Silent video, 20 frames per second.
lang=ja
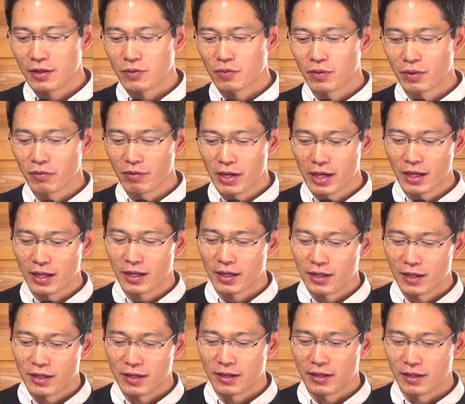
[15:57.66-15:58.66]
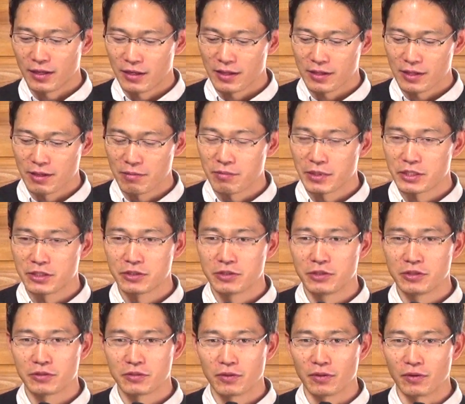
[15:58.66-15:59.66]
これは、えー、厳密に
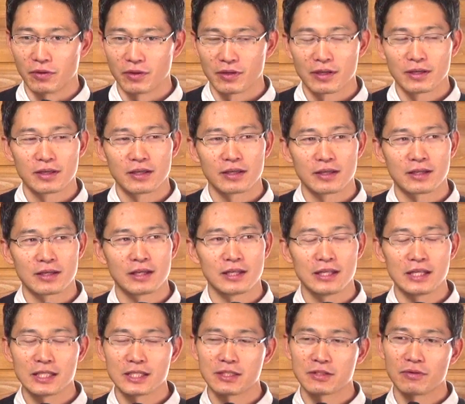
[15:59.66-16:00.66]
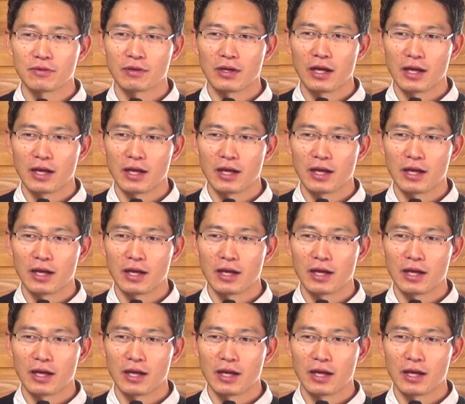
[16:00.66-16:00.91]
言うとキリスト